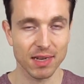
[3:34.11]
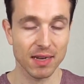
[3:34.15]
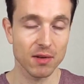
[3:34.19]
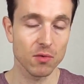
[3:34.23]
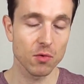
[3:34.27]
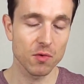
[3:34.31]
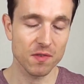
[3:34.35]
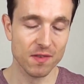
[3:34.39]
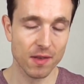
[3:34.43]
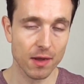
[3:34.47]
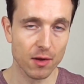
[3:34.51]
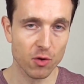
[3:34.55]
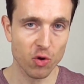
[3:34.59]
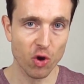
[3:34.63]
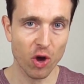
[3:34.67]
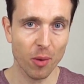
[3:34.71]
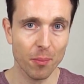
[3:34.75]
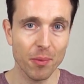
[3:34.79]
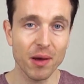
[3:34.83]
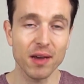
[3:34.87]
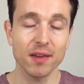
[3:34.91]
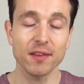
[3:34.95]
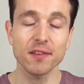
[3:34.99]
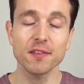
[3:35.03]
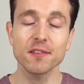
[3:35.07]
Denn unser
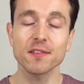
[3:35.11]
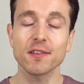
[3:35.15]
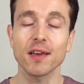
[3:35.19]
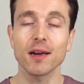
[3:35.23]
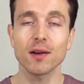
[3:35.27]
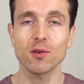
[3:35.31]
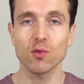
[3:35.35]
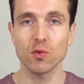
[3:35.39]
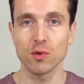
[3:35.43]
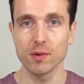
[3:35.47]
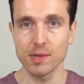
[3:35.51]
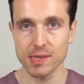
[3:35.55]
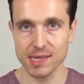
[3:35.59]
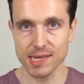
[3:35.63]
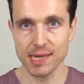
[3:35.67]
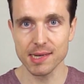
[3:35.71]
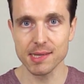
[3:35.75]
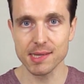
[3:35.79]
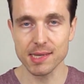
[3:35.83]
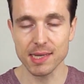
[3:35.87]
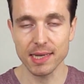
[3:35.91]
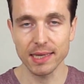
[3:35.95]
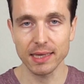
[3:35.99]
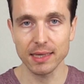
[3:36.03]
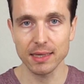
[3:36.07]
Körper ist ja
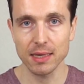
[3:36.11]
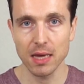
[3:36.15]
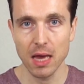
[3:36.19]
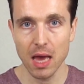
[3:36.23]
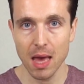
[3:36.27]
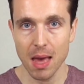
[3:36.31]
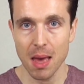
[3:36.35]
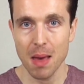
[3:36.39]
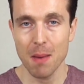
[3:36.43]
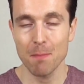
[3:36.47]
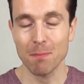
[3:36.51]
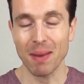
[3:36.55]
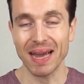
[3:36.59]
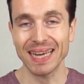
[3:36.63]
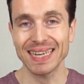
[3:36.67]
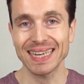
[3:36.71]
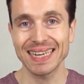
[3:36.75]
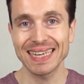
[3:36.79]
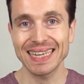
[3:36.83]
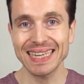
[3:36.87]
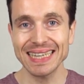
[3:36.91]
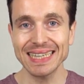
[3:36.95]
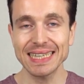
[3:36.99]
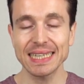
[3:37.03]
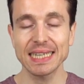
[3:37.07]
grundsätzlich bei
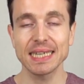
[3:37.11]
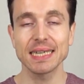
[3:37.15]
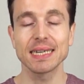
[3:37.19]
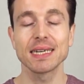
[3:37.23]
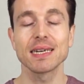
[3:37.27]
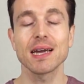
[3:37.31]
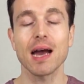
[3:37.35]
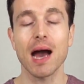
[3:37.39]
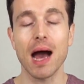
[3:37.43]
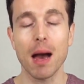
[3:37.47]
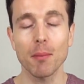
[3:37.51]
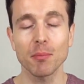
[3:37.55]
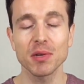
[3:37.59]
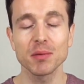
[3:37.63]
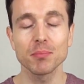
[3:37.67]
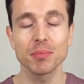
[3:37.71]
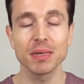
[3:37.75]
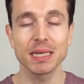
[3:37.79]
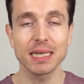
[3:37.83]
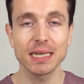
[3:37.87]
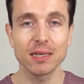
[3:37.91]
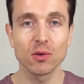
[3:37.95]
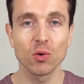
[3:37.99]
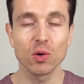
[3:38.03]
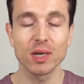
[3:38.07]
den richtigen
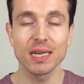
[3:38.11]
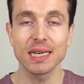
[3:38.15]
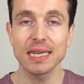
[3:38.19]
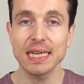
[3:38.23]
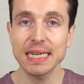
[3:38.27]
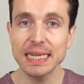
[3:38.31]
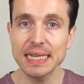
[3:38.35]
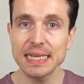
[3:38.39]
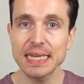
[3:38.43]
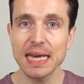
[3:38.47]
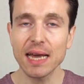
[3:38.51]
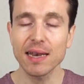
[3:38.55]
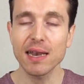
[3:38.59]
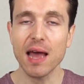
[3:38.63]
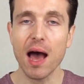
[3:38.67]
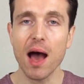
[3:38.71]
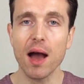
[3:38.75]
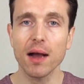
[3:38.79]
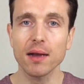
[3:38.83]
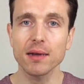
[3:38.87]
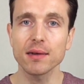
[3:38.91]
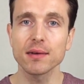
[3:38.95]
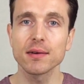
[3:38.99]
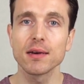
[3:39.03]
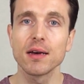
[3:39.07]
Rahmenbedingungen in der
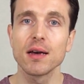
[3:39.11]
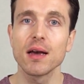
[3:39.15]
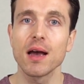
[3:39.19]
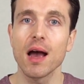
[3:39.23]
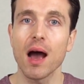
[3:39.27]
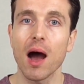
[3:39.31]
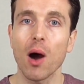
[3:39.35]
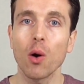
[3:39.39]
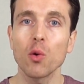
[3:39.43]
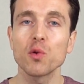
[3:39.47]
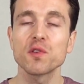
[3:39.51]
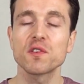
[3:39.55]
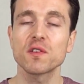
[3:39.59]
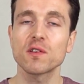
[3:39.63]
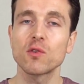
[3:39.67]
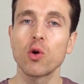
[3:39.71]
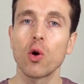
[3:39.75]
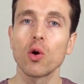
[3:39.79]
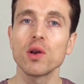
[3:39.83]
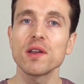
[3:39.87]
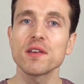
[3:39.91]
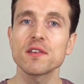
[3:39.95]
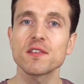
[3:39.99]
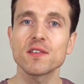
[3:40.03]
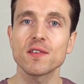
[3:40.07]
Lage, aus
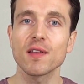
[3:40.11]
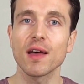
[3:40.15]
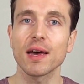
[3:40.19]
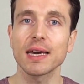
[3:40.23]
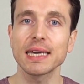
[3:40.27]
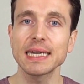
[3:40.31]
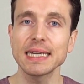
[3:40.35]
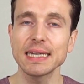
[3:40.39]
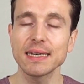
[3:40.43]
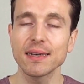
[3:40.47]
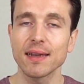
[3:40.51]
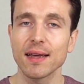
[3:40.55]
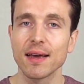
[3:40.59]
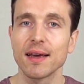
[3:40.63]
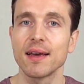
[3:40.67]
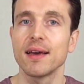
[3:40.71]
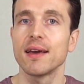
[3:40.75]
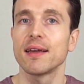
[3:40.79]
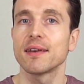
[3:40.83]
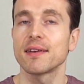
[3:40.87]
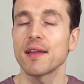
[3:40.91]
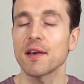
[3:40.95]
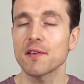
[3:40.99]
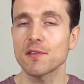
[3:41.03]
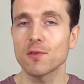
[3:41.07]
Cholesterin
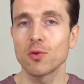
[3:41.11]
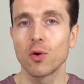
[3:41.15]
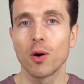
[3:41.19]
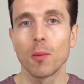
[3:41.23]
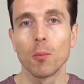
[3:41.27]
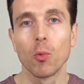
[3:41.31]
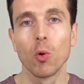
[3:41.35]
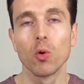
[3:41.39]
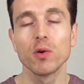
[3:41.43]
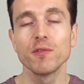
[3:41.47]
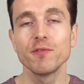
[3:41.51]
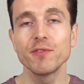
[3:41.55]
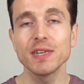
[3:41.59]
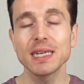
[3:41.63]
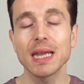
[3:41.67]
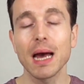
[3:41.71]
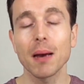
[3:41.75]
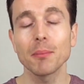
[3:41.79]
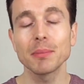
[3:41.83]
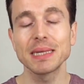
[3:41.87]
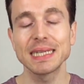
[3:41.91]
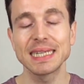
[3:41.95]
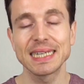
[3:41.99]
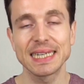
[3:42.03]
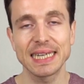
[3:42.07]
das Hormon
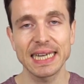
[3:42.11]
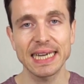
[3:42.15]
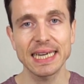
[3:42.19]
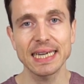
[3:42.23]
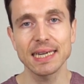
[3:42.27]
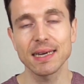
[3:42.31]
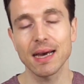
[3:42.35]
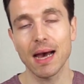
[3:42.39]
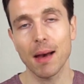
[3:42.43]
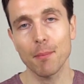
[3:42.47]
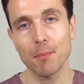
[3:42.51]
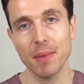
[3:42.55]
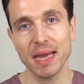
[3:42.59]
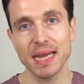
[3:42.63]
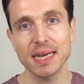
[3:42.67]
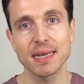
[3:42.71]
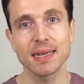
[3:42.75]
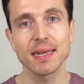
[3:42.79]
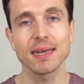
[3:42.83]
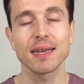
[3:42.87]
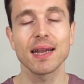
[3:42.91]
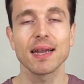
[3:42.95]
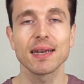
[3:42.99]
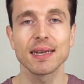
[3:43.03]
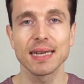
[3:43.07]
Vitamin D am
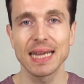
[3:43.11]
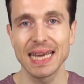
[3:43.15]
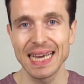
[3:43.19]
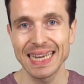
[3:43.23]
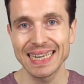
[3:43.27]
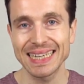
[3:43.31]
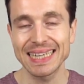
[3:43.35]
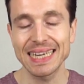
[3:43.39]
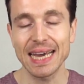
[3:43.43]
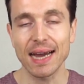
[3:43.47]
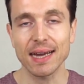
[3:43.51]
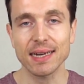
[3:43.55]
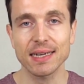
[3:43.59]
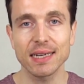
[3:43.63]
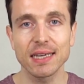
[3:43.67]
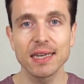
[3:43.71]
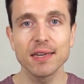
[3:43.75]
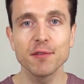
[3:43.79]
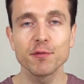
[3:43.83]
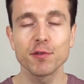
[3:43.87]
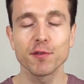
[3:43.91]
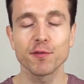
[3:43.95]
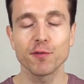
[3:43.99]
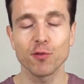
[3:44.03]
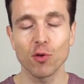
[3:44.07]
Ende dann die
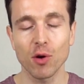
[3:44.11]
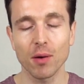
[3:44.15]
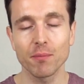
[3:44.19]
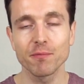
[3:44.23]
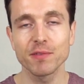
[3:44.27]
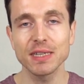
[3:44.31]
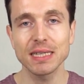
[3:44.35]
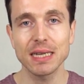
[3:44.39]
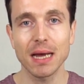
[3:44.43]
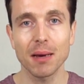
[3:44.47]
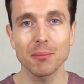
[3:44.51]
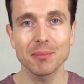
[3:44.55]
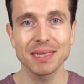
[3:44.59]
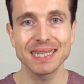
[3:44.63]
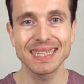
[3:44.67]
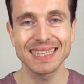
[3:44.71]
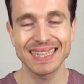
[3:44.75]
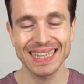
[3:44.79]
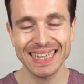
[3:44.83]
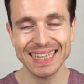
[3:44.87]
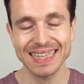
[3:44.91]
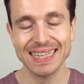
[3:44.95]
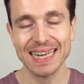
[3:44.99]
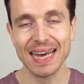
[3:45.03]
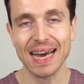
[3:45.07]
aktive Form Vitamin
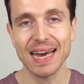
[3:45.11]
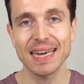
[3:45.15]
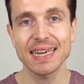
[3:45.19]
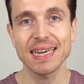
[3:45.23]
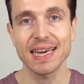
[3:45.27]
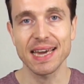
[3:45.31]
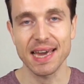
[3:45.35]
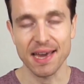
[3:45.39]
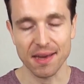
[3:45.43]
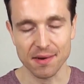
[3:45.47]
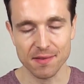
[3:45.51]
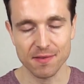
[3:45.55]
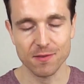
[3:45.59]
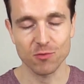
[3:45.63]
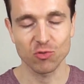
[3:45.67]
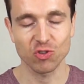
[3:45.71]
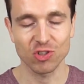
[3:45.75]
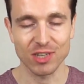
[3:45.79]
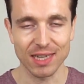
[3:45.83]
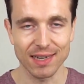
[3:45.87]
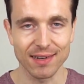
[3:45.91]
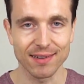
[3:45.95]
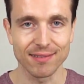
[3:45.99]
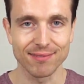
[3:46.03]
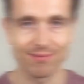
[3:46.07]
D3
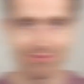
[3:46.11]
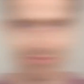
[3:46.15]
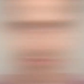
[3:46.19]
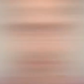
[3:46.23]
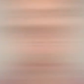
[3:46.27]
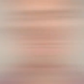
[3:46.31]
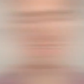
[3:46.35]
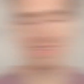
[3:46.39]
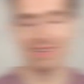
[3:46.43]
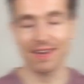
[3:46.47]
herzustellen.